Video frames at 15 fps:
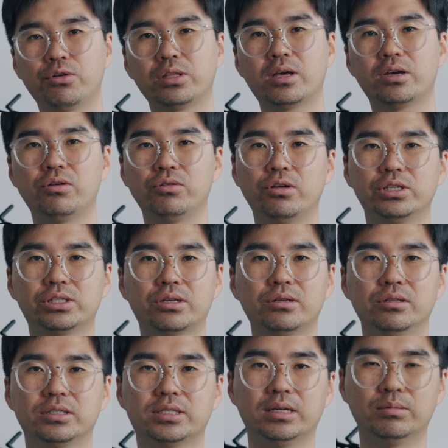여기다
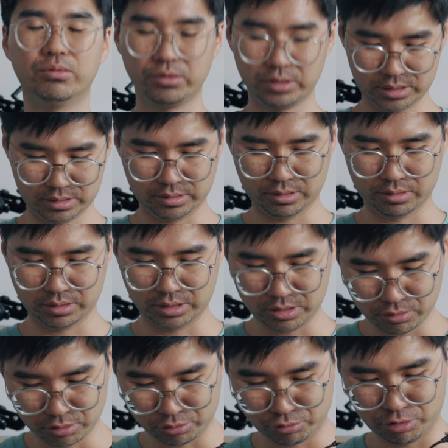연결시켰는지 잘 모르겠어요. 이거를